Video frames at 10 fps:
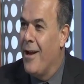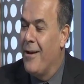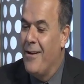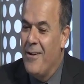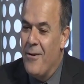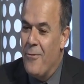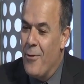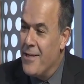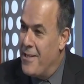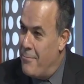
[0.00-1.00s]
una,
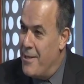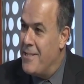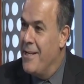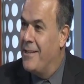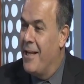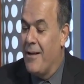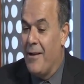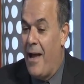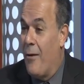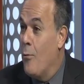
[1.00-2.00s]
una cervecita,
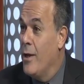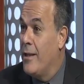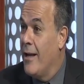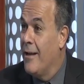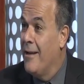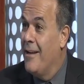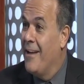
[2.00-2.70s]
agüita. a las